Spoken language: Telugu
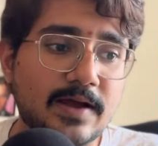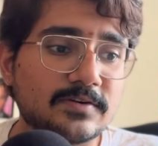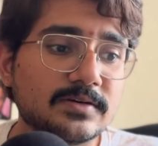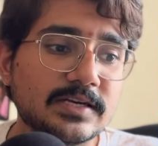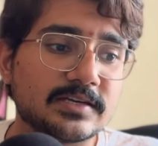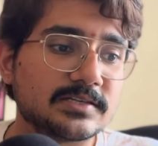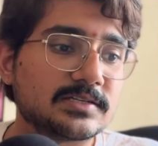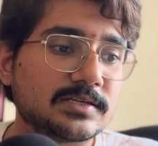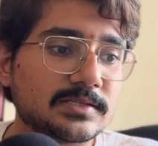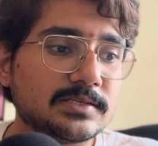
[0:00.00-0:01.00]
ఐ హ్యావ్ టు
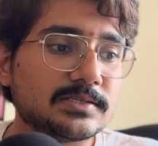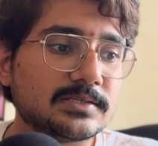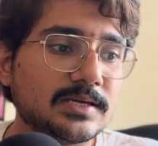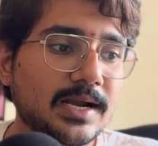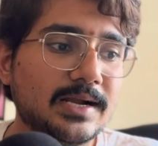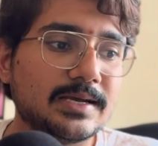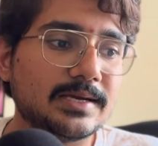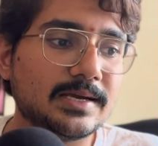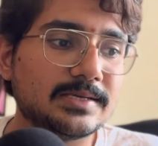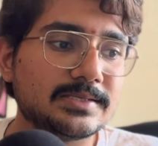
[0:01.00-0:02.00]
డీకన్స్ట్రక్ట్ దిస్ ఇట్
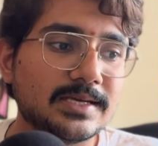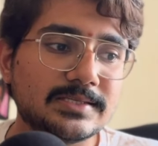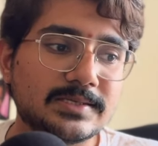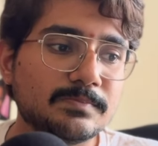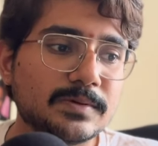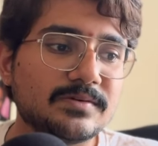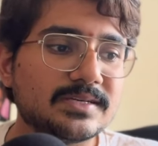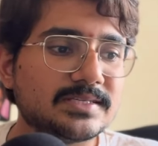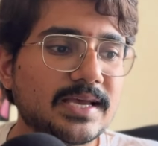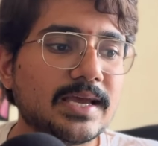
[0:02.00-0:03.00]
ఈస్ ఇన్ సింపుల్
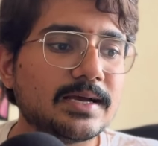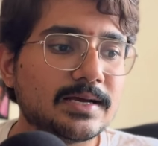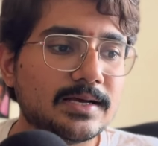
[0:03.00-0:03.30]
వర్డ్ సేయింగ్